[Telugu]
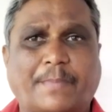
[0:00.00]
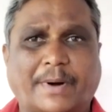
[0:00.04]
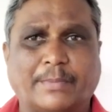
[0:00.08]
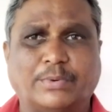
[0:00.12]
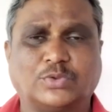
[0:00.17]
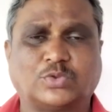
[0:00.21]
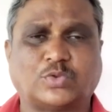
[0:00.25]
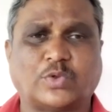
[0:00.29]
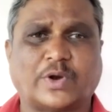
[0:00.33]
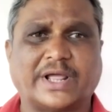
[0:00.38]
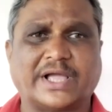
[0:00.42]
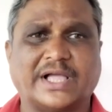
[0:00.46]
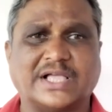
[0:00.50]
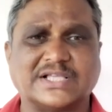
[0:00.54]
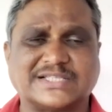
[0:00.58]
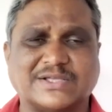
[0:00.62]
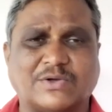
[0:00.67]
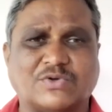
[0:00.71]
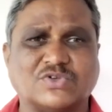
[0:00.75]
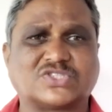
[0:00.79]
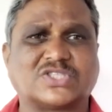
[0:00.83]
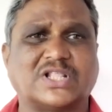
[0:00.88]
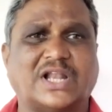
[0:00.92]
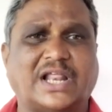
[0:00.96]
ప్రభుత్వ రంగ
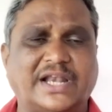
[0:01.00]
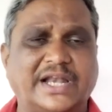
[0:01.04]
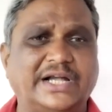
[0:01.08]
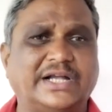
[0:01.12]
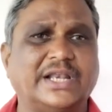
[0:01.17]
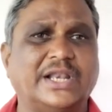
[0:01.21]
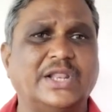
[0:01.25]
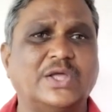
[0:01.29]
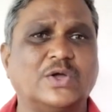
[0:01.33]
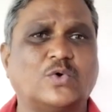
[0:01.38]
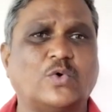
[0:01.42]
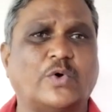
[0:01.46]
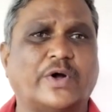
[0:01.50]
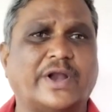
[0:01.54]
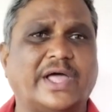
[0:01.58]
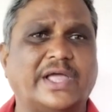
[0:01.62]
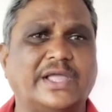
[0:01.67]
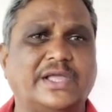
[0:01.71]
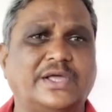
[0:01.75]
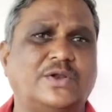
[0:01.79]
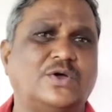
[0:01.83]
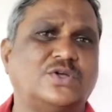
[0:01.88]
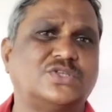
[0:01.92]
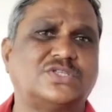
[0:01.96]
సంస్థలన్నింటినీ కూడా
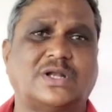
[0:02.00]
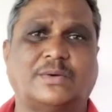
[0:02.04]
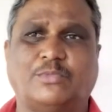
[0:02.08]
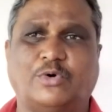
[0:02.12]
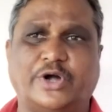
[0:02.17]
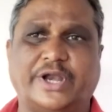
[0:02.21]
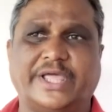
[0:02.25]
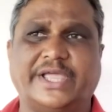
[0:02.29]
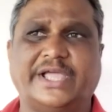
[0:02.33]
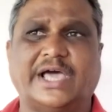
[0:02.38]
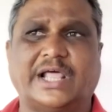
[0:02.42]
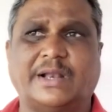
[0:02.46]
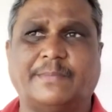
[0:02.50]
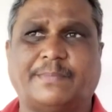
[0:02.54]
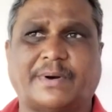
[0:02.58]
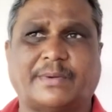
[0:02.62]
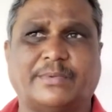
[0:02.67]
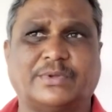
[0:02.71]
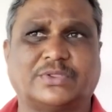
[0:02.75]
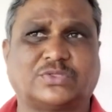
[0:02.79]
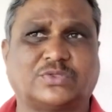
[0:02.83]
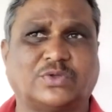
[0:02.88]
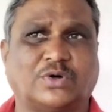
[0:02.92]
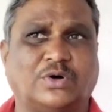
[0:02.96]
ఈ రోజున మోడీ గారి
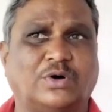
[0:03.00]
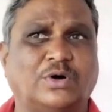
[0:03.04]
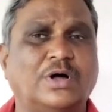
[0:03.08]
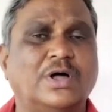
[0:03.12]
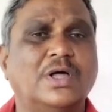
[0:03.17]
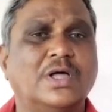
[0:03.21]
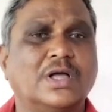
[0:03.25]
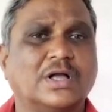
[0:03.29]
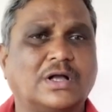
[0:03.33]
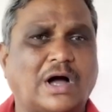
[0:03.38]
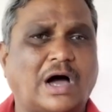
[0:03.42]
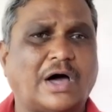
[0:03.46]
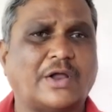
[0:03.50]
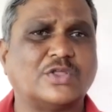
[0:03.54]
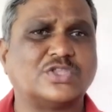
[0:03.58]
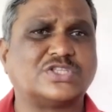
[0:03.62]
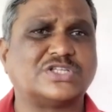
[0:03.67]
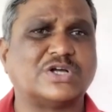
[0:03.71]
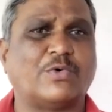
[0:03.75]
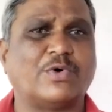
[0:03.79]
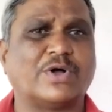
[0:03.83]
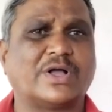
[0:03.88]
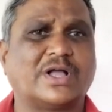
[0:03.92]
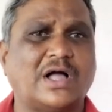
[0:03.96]
ప్రభుత్వం కారు
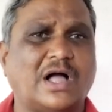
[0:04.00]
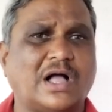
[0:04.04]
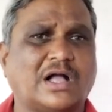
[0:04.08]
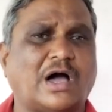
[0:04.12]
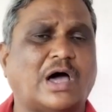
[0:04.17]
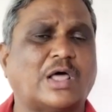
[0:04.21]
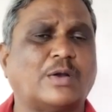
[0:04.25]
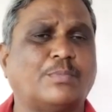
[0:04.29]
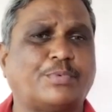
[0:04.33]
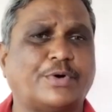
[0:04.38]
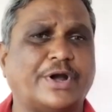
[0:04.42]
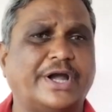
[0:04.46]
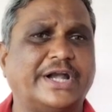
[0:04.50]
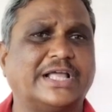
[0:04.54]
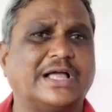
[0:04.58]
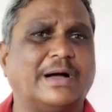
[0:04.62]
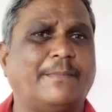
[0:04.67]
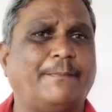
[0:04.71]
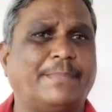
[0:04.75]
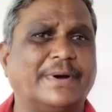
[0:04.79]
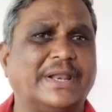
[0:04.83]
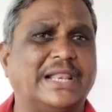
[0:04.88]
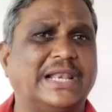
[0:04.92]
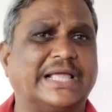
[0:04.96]
చవక్కగా కార్పొరేట్
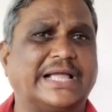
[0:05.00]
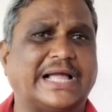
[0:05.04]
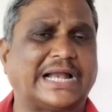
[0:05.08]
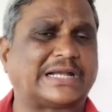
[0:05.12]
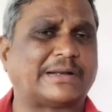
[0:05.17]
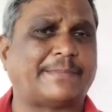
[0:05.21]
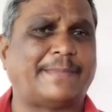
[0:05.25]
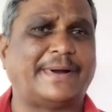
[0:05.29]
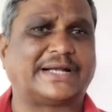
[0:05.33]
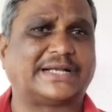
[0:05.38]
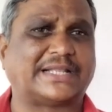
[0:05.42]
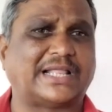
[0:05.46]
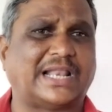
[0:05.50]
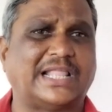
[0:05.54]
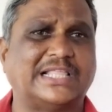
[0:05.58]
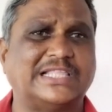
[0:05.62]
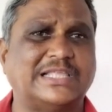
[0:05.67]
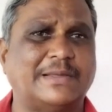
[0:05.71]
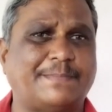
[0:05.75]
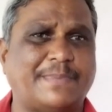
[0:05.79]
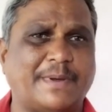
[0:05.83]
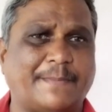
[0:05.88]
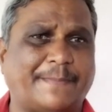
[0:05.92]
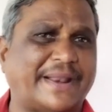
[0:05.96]
కంపెనీలకు
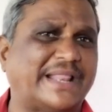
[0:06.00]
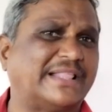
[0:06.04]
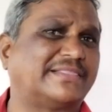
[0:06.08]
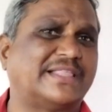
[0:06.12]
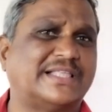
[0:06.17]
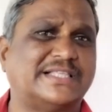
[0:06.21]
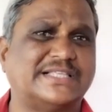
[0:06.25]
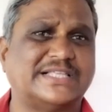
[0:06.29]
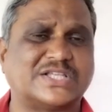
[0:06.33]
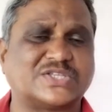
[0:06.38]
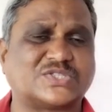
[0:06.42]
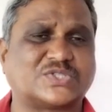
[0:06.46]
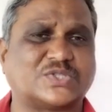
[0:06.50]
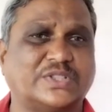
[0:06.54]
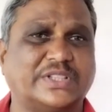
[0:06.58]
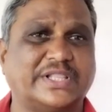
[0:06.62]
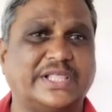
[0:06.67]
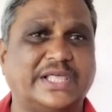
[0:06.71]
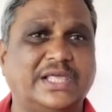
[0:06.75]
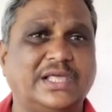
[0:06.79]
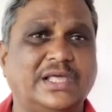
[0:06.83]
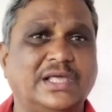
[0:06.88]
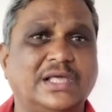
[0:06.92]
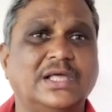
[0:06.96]
కట్టబెట్టాలని చెప్పి ప్రయత్నం
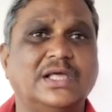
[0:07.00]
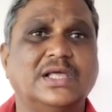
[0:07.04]
చేస్తుంది